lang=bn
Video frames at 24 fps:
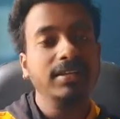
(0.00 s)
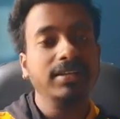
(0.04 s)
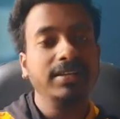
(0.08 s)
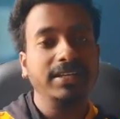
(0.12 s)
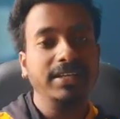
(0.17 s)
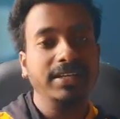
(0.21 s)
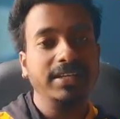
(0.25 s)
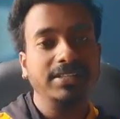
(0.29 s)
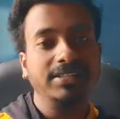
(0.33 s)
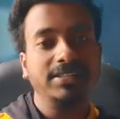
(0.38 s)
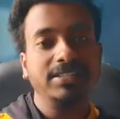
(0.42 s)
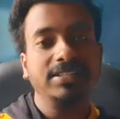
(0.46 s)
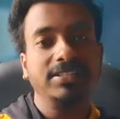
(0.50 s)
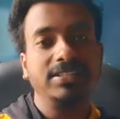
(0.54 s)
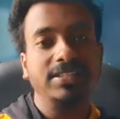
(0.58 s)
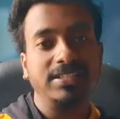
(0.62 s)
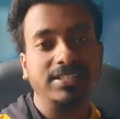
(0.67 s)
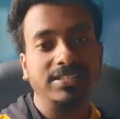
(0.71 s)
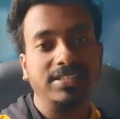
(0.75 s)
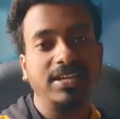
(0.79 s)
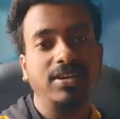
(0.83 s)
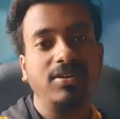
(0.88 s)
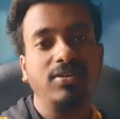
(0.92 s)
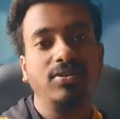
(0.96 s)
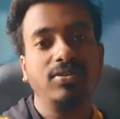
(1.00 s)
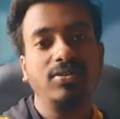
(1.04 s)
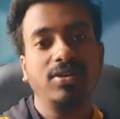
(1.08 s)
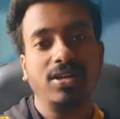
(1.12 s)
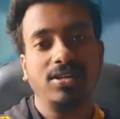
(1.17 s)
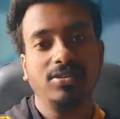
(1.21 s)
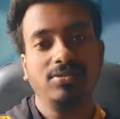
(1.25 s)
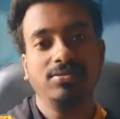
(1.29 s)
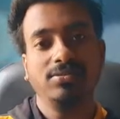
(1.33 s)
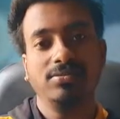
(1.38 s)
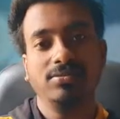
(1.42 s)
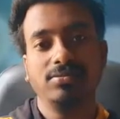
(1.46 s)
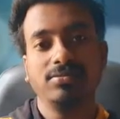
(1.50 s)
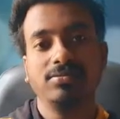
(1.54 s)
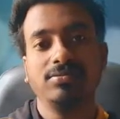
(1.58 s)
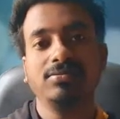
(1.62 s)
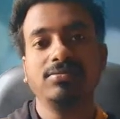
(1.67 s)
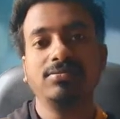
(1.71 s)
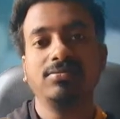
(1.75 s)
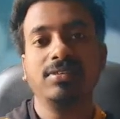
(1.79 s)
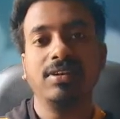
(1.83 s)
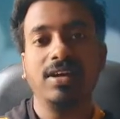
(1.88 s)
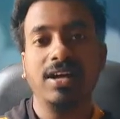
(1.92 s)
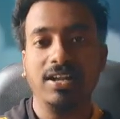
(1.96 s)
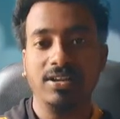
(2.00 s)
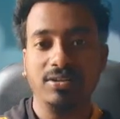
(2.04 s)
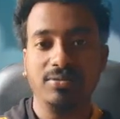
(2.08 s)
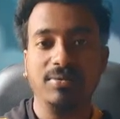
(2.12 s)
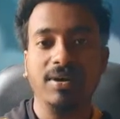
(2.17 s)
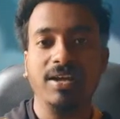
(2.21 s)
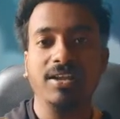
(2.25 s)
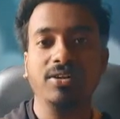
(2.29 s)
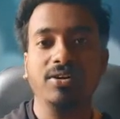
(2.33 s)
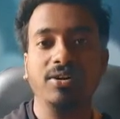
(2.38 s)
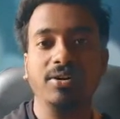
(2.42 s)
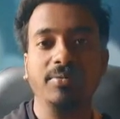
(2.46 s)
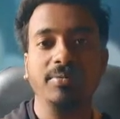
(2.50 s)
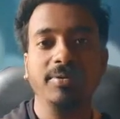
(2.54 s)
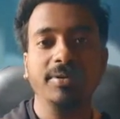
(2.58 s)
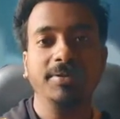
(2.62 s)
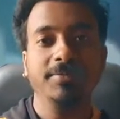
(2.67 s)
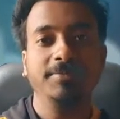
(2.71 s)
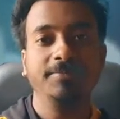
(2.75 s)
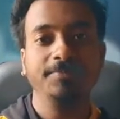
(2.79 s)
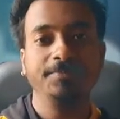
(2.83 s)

ঠিক আছে চেষ্টা করো আরও আরও ভালো হবে